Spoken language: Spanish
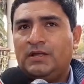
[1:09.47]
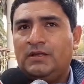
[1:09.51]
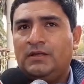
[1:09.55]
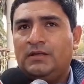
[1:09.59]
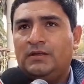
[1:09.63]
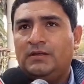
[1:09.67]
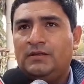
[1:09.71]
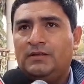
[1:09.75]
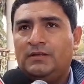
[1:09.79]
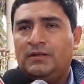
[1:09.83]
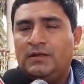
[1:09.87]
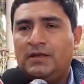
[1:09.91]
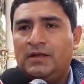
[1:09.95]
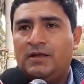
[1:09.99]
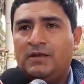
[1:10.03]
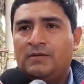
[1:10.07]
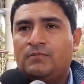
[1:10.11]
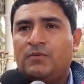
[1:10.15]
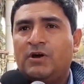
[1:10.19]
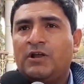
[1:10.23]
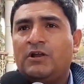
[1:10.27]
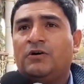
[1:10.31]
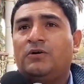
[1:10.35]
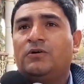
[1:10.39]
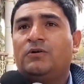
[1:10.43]
este año?
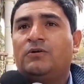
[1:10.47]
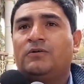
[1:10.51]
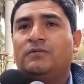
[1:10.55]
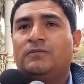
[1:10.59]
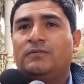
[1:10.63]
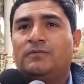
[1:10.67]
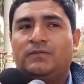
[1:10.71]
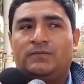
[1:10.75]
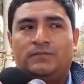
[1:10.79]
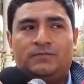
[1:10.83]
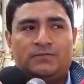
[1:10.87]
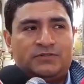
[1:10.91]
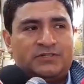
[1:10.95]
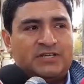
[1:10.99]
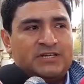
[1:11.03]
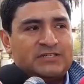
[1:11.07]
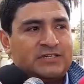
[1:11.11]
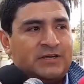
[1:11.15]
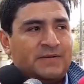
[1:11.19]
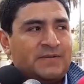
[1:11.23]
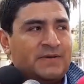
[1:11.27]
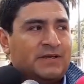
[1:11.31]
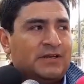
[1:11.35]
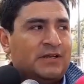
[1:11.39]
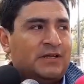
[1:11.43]
Bueno, ustedes
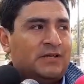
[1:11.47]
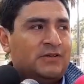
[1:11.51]
saben